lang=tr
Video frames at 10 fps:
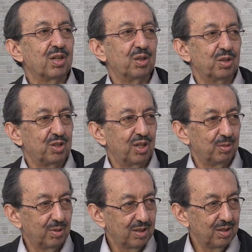yaratır
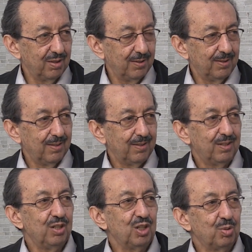Cenab-ı Hak.
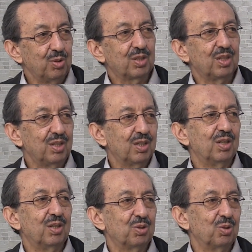Yine hiçbir insan diğerinin
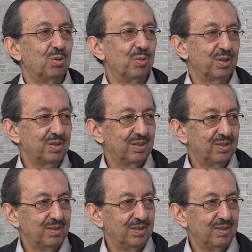aynısı olmaz.